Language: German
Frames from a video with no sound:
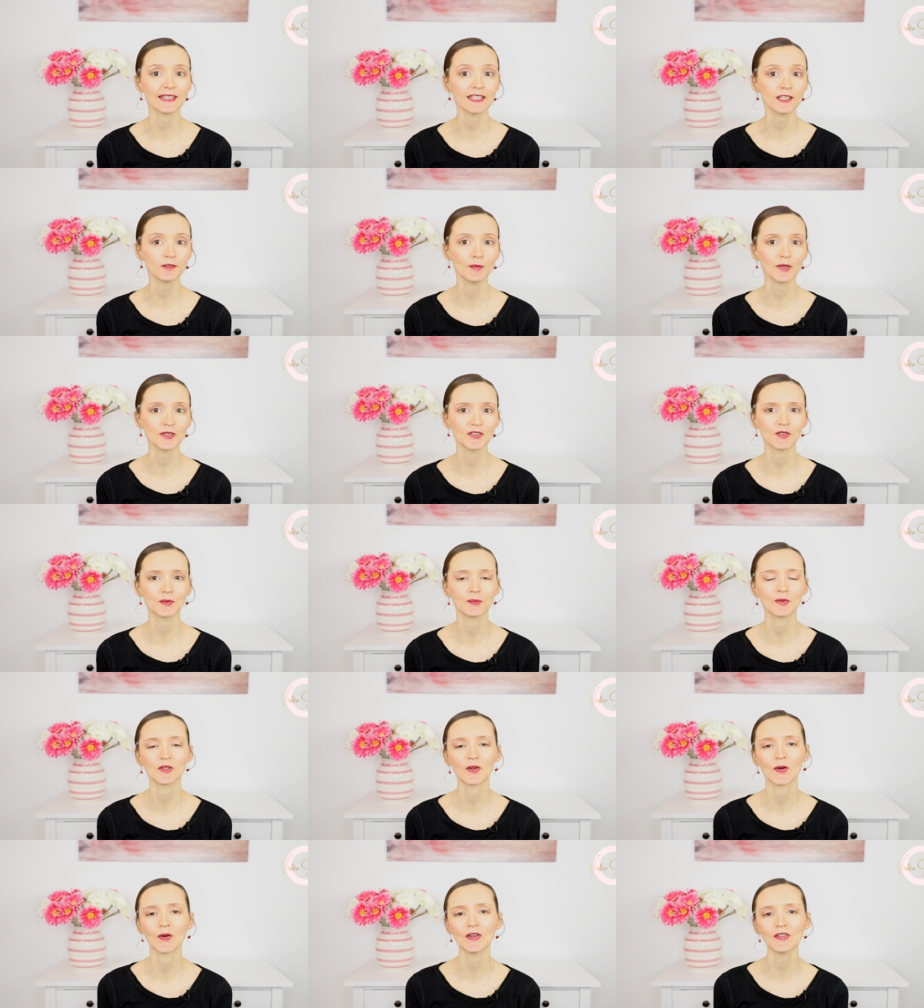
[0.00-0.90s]
Ich möchte
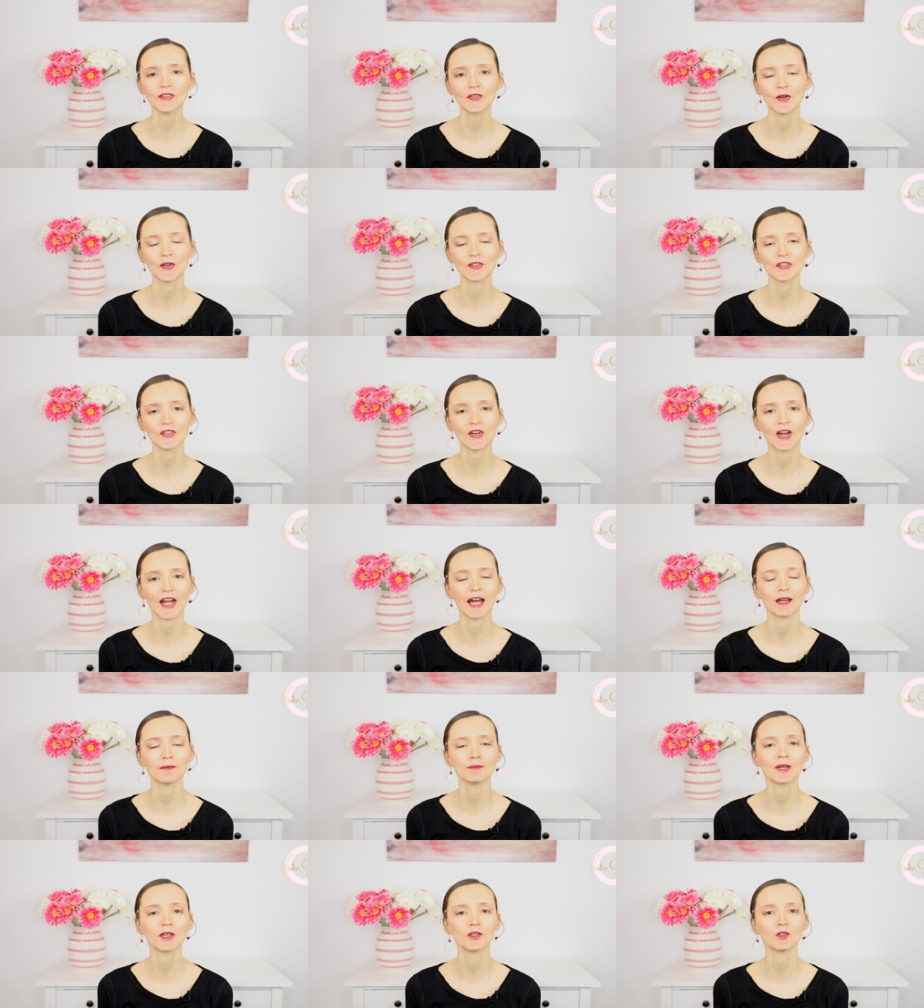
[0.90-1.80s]
mit euch heute noch
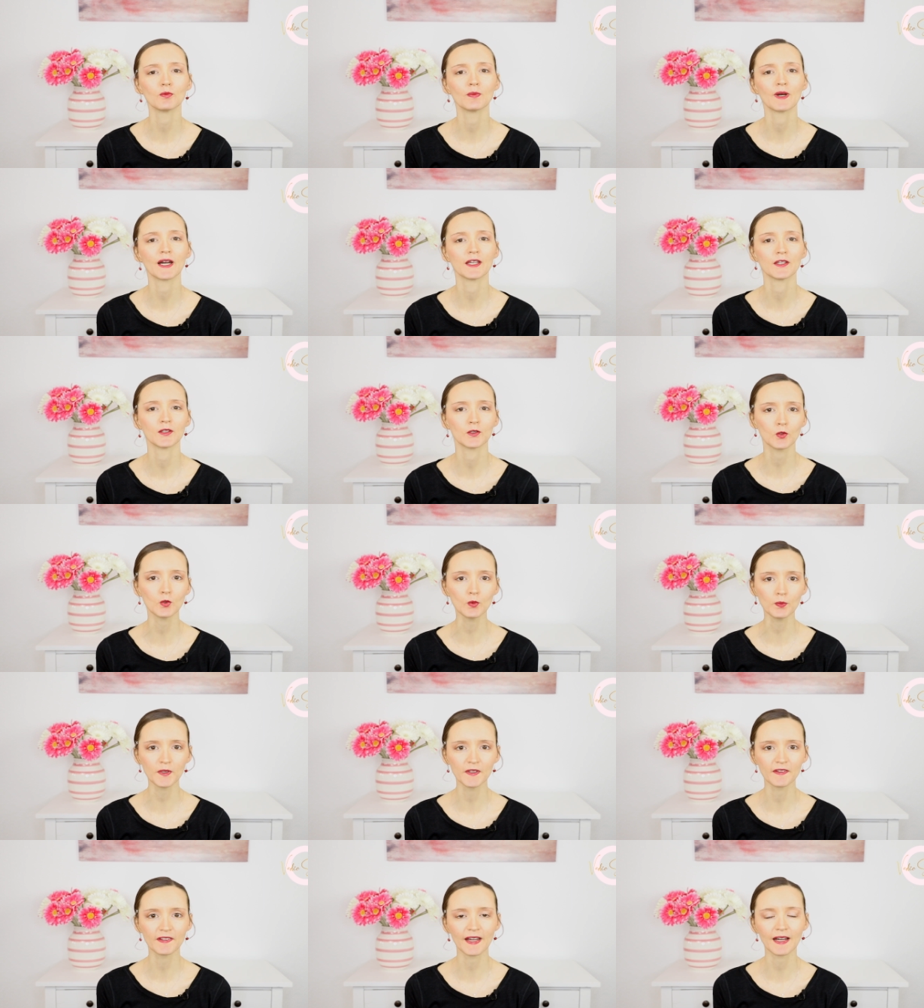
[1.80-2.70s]
einmal über
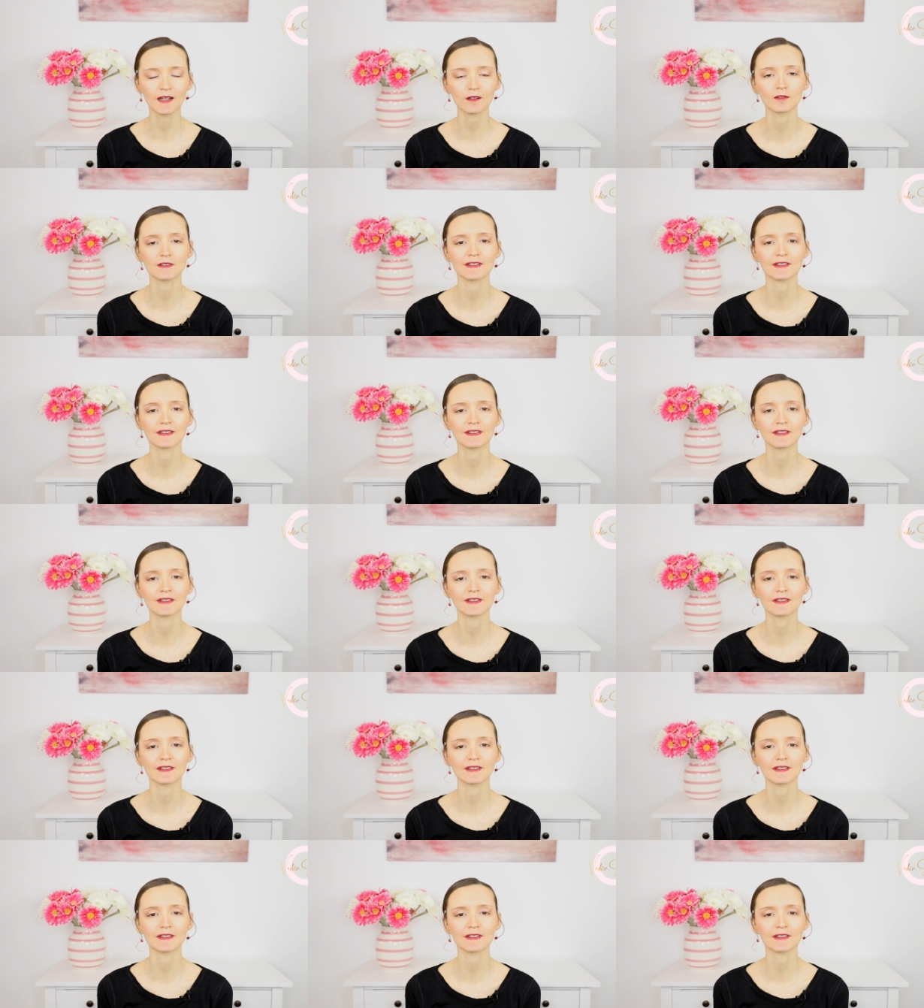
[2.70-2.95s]
Jupiter